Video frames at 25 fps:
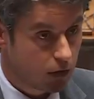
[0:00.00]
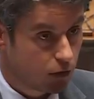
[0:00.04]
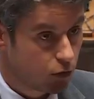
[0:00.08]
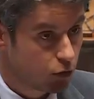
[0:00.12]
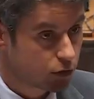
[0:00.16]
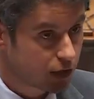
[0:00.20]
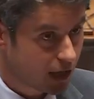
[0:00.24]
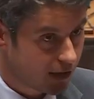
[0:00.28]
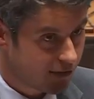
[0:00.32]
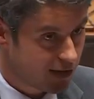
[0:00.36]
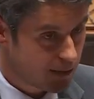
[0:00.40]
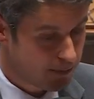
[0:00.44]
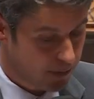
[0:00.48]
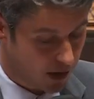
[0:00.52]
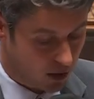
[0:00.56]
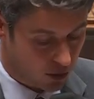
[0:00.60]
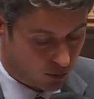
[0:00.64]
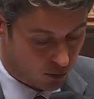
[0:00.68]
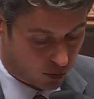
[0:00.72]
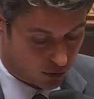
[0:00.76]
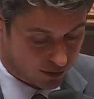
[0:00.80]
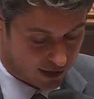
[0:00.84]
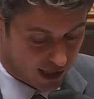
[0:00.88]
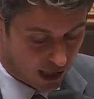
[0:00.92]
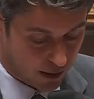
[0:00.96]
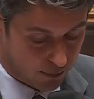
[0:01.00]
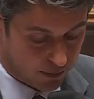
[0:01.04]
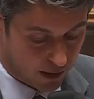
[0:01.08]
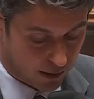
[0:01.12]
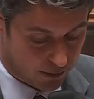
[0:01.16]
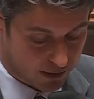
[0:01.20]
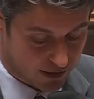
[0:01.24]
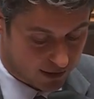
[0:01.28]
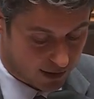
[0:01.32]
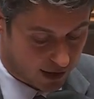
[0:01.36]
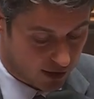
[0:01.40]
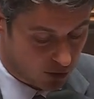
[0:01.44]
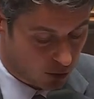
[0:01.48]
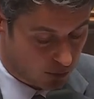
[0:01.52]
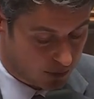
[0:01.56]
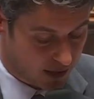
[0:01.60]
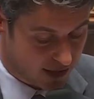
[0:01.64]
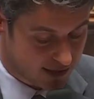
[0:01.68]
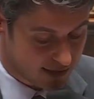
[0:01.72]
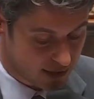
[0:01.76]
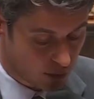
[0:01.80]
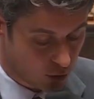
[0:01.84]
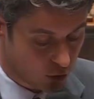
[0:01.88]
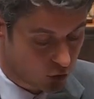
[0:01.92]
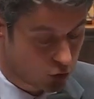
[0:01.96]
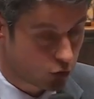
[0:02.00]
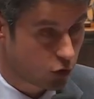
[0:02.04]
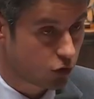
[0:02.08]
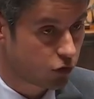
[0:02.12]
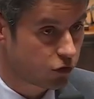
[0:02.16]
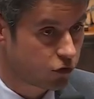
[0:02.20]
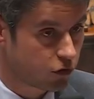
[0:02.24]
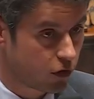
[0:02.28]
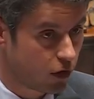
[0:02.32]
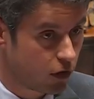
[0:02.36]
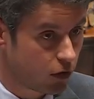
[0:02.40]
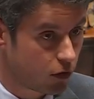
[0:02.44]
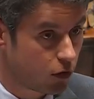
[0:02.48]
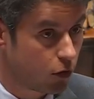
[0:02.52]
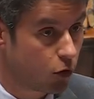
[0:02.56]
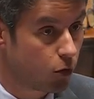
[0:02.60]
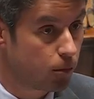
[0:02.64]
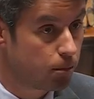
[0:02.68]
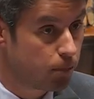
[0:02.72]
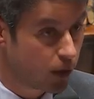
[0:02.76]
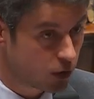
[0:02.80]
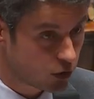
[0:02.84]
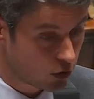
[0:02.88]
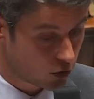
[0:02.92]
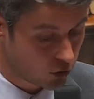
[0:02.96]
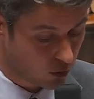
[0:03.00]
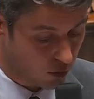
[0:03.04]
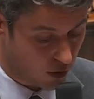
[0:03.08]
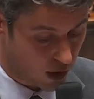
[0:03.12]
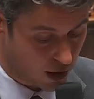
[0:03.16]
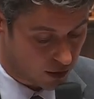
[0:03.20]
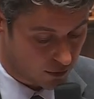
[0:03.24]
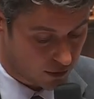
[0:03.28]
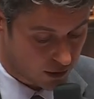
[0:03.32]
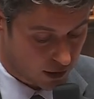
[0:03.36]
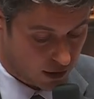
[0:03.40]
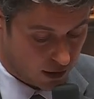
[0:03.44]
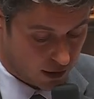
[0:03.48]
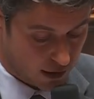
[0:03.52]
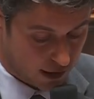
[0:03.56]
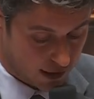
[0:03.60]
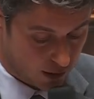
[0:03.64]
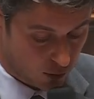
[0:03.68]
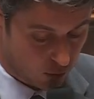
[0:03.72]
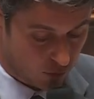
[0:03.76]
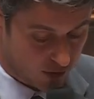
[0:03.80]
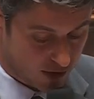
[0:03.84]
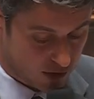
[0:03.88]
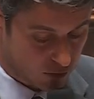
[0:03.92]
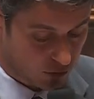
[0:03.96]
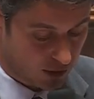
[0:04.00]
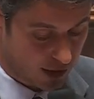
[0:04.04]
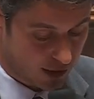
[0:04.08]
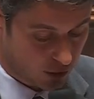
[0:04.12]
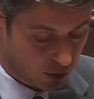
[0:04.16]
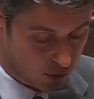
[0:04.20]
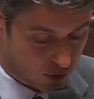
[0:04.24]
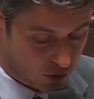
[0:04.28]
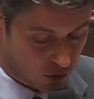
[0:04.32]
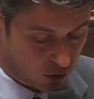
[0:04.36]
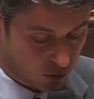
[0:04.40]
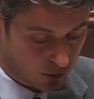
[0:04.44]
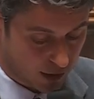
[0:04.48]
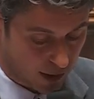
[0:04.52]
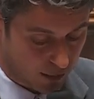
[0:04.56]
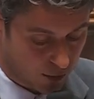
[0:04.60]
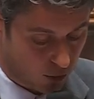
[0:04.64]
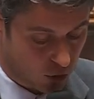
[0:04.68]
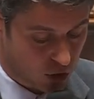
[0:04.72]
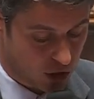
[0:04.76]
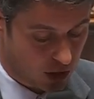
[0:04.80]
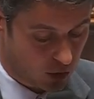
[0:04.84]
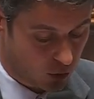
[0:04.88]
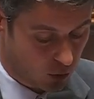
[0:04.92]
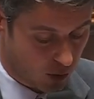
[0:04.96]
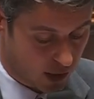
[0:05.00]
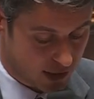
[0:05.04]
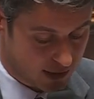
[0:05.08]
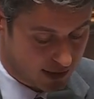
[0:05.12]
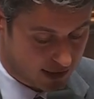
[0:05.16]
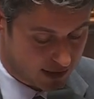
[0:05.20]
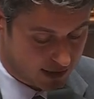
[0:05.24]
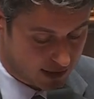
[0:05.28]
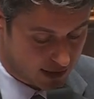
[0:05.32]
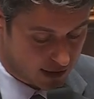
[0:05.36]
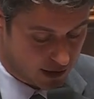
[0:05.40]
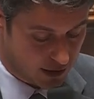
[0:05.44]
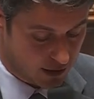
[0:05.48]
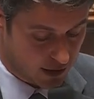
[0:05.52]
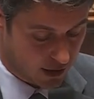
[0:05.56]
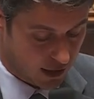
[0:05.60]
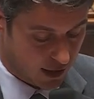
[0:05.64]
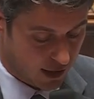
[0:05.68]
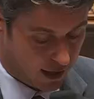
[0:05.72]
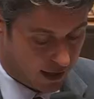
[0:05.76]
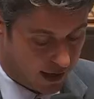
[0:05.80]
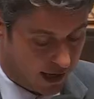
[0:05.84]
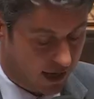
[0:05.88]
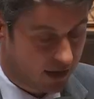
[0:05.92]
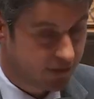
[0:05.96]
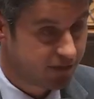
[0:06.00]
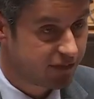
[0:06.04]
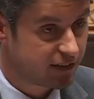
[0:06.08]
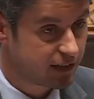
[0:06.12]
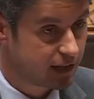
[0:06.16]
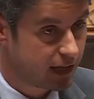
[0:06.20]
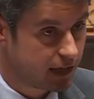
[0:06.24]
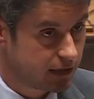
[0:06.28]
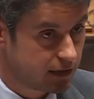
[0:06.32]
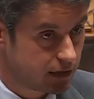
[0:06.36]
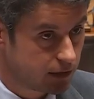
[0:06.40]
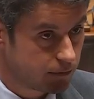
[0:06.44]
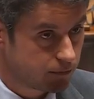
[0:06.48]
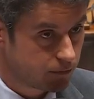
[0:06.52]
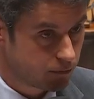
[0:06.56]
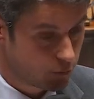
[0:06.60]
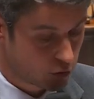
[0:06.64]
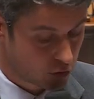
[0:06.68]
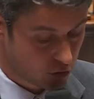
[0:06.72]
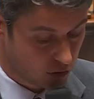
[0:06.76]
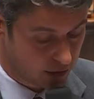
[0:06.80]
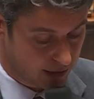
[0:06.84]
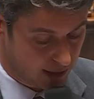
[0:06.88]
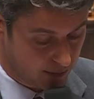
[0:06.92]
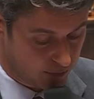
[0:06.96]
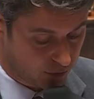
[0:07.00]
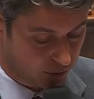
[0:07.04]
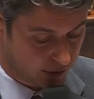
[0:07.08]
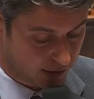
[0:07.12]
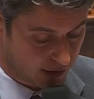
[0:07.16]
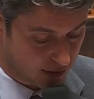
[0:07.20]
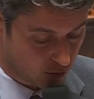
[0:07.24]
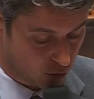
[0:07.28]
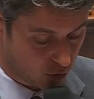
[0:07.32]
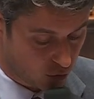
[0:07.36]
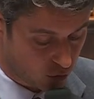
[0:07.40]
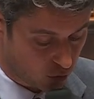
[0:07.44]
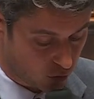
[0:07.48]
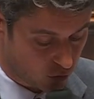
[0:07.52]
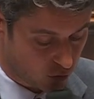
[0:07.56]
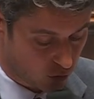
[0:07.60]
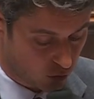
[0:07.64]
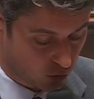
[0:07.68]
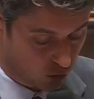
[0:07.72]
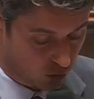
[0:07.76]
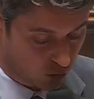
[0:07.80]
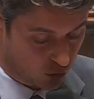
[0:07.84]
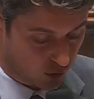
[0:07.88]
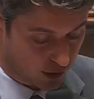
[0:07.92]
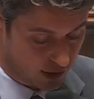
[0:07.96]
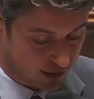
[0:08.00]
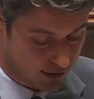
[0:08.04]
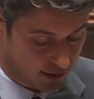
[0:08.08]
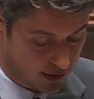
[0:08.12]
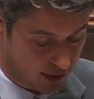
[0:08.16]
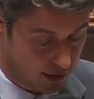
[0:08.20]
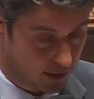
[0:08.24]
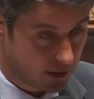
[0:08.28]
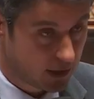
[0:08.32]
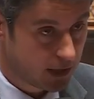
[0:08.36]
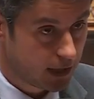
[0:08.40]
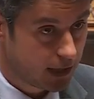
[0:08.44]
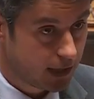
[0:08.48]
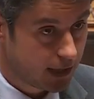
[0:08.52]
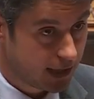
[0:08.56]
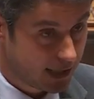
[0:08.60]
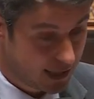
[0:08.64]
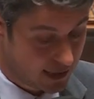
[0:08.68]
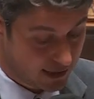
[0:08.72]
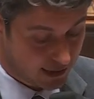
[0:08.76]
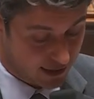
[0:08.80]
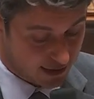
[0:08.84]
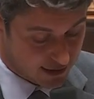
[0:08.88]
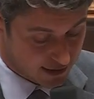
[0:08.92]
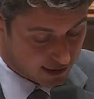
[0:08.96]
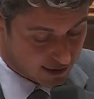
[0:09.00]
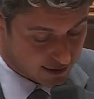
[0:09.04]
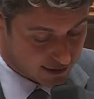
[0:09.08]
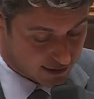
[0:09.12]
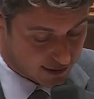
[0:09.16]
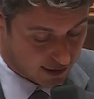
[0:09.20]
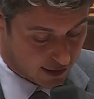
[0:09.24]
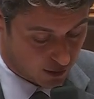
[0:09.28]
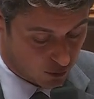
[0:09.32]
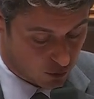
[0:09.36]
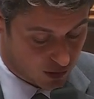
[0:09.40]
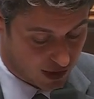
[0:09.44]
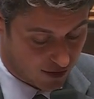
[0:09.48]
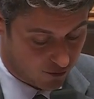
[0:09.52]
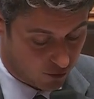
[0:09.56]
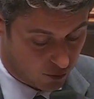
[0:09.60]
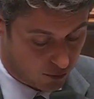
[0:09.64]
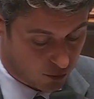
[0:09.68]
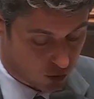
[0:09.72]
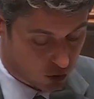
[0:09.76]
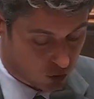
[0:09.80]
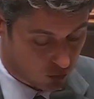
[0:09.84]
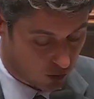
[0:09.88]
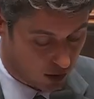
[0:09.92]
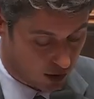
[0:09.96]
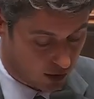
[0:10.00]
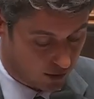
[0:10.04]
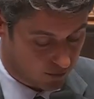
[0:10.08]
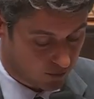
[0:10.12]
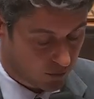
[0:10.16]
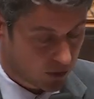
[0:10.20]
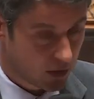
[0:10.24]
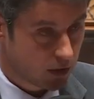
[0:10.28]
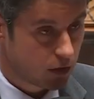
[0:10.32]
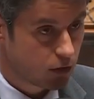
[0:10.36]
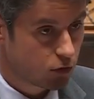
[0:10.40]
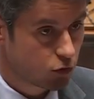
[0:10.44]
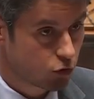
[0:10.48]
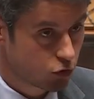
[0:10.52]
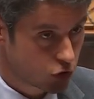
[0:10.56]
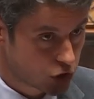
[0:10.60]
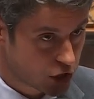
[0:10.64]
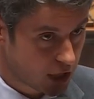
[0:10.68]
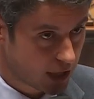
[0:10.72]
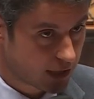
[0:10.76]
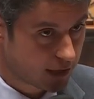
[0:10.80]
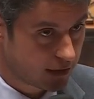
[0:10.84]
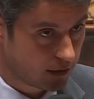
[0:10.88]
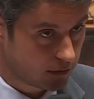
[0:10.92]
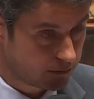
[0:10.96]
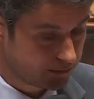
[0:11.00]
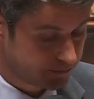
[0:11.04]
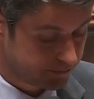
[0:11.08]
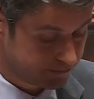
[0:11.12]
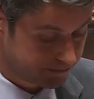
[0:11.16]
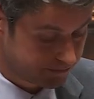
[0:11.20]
Le travail parlementaire permettra de placer le curseur au bon endroit et nous visons l'adoption d'un projet de loi d'ici à la fin de l'année. Monsieur le député, ce sursaut d'autorité est nécessaire. Nous avons besoin de chacun.